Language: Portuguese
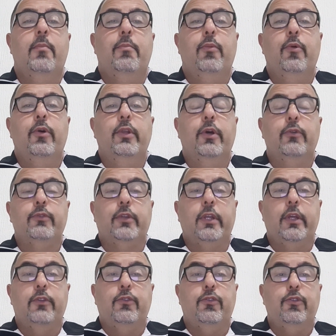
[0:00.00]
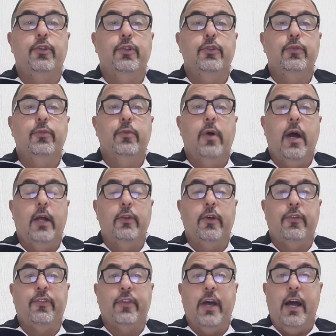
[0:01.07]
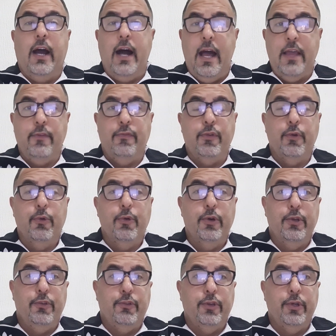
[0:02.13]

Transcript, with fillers: por não ter tido a nossa live hoje.